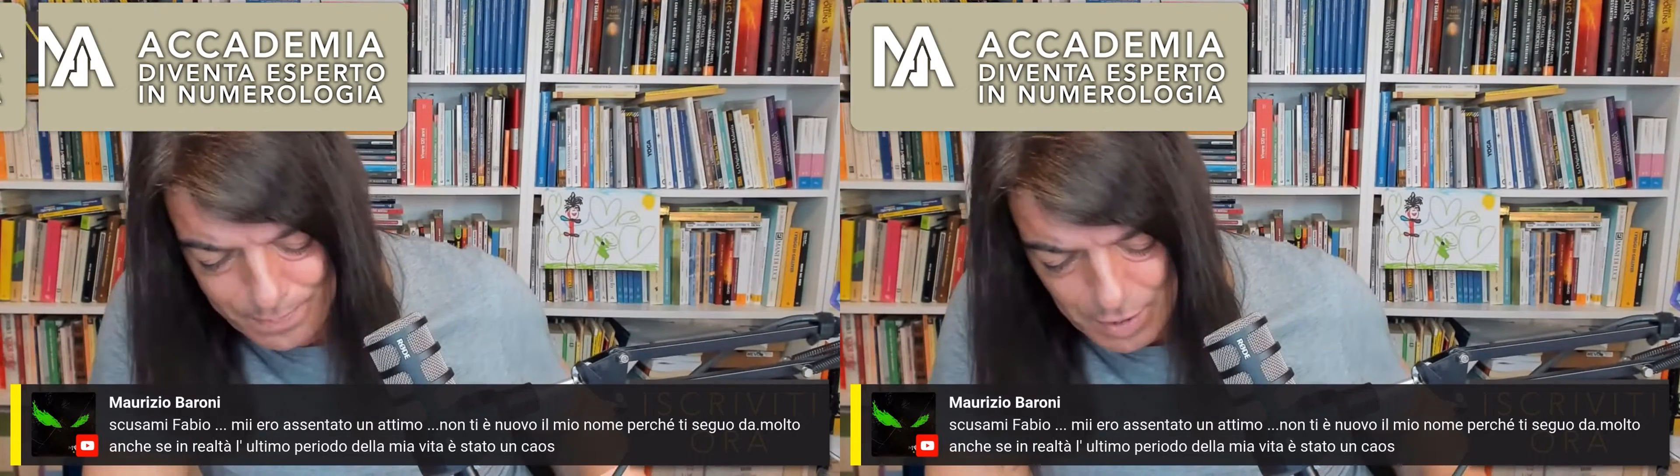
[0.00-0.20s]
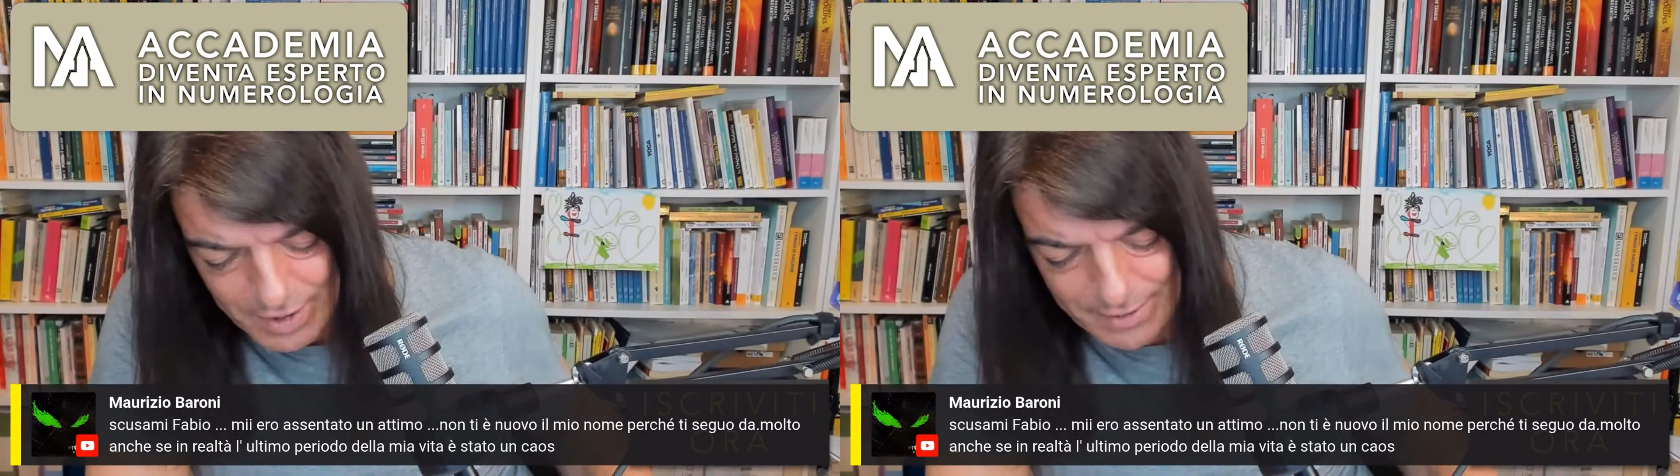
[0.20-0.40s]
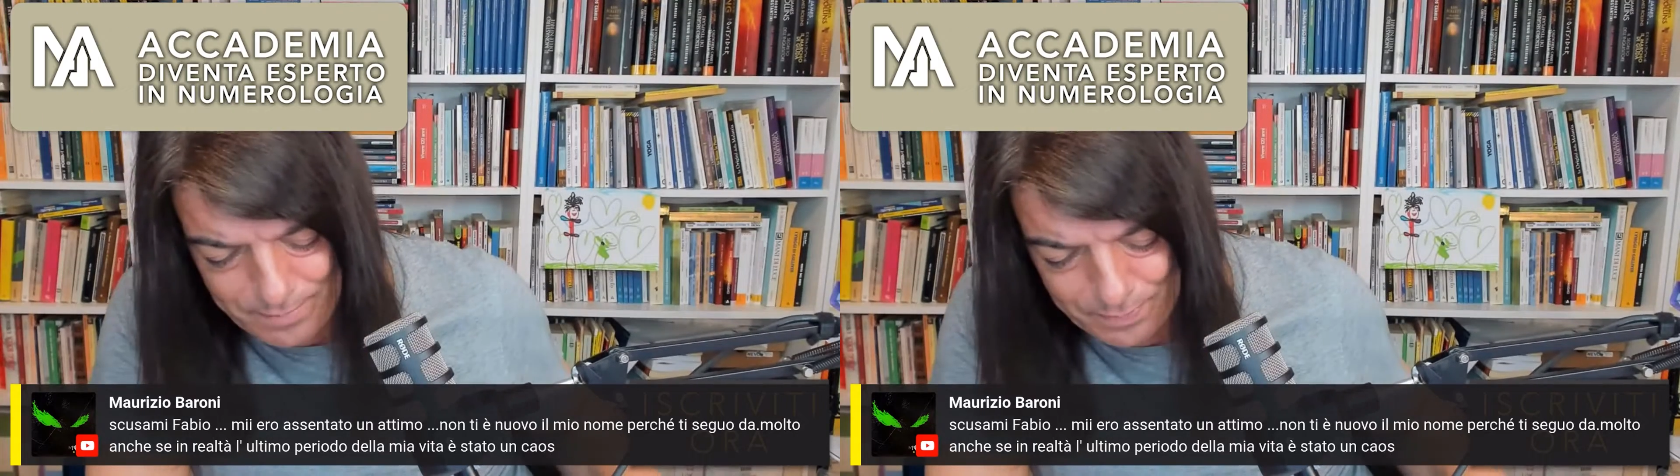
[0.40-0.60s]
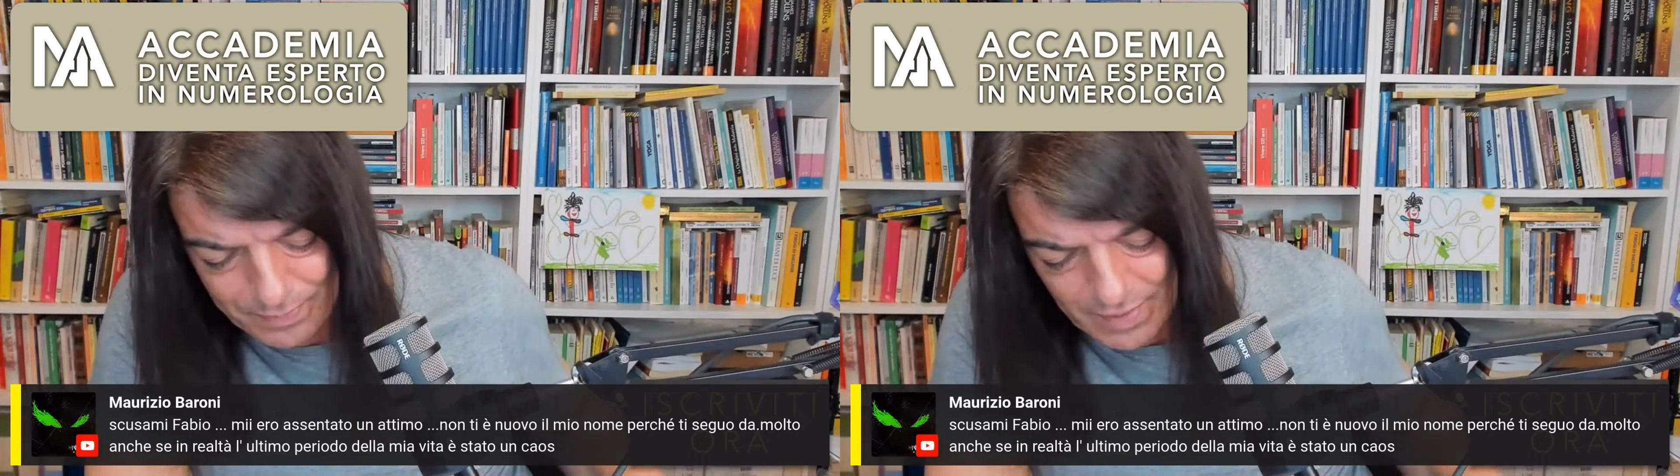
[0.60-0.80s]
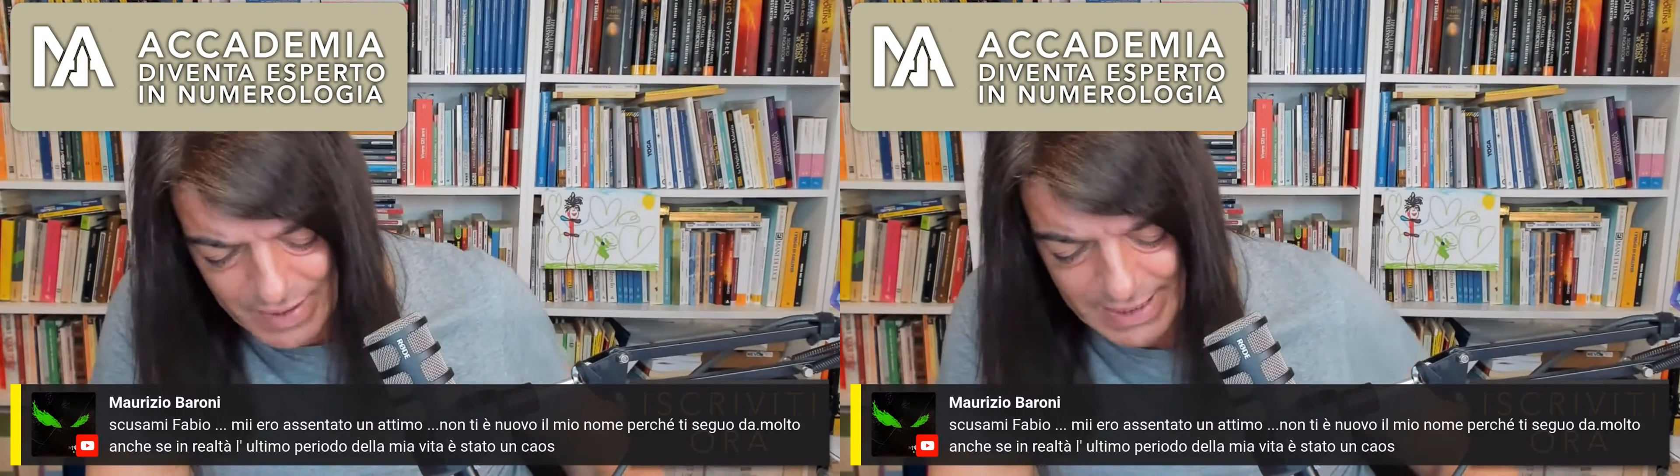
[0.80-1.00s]
Poi
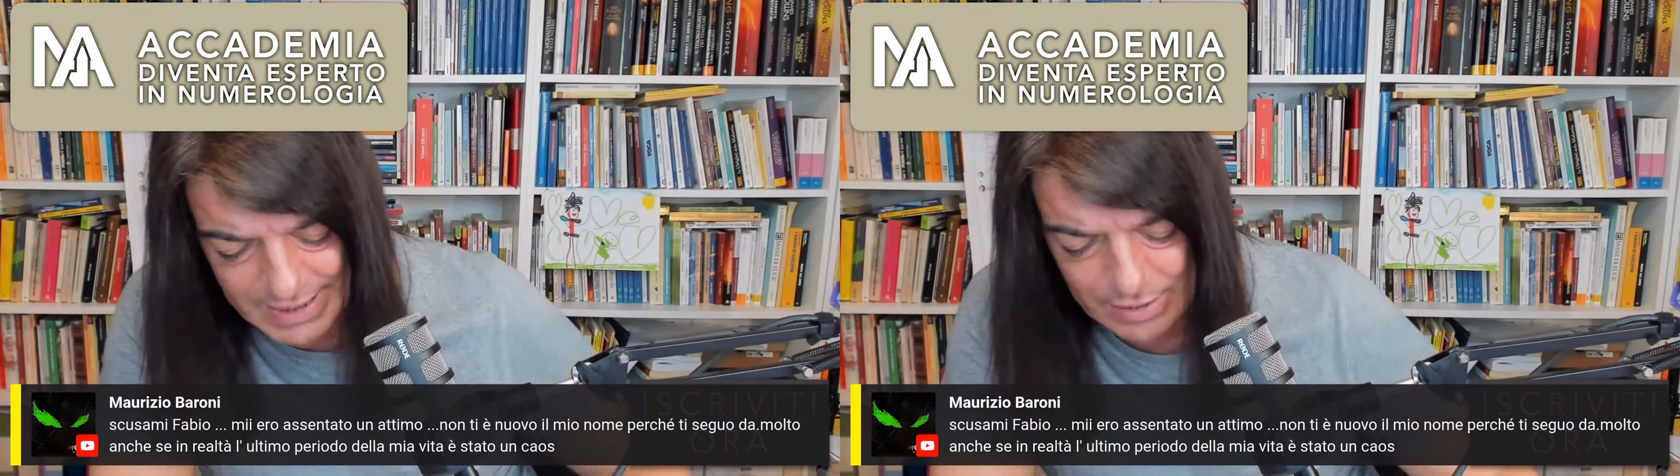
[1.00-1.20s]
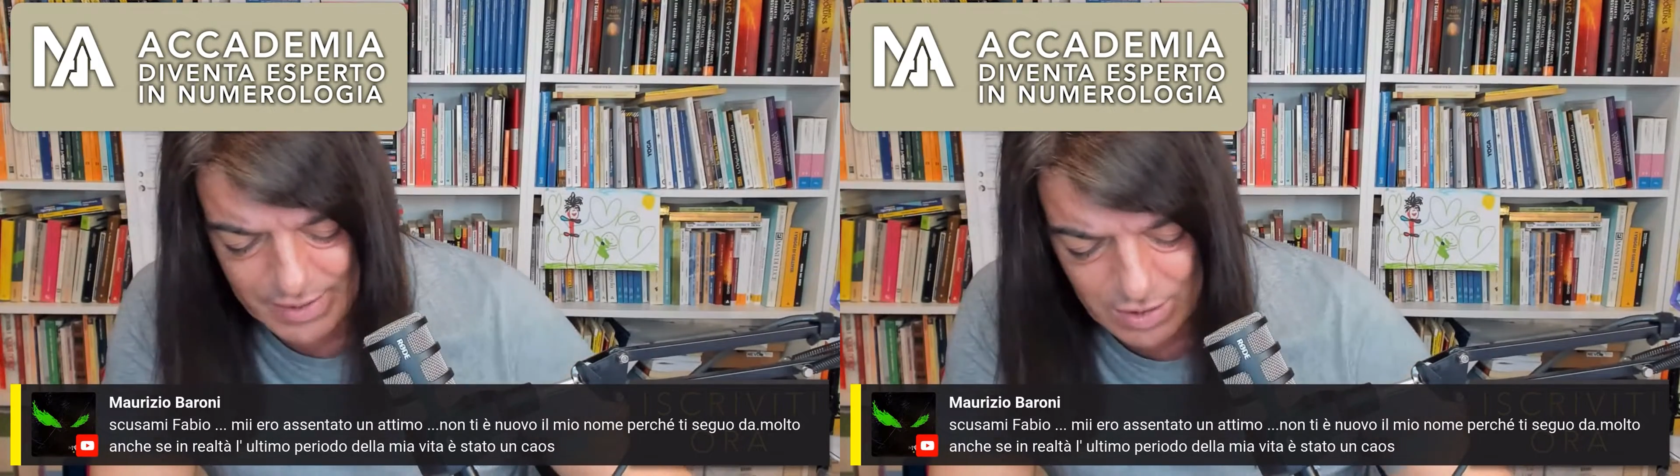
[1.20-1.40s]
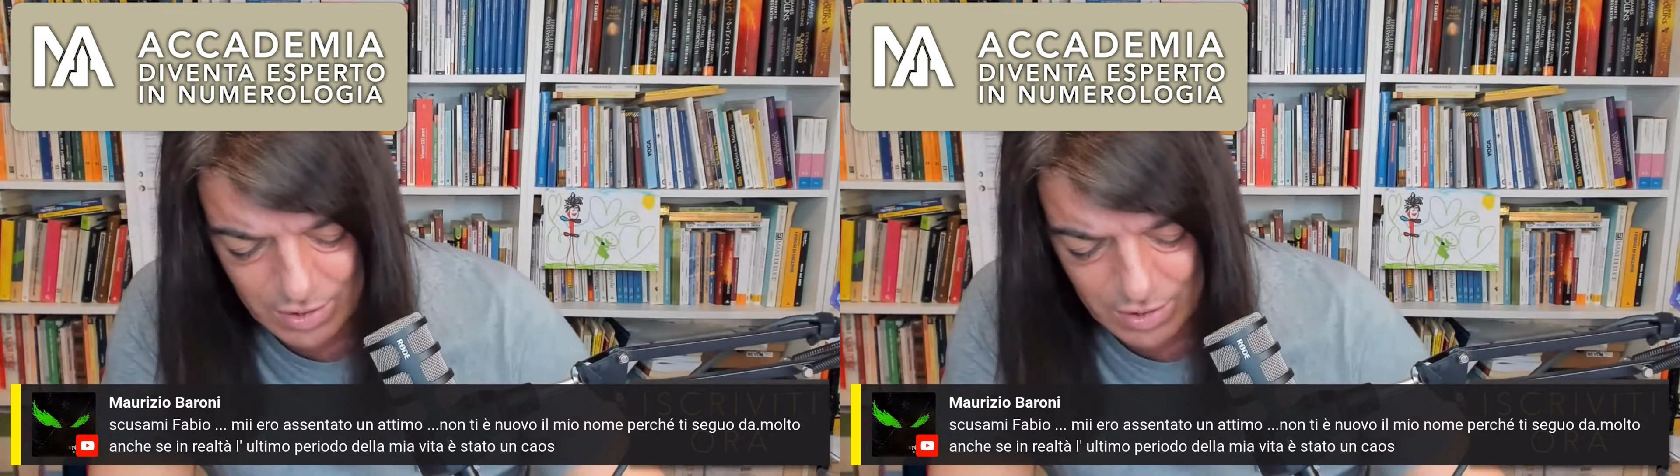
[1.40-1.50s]
va detta una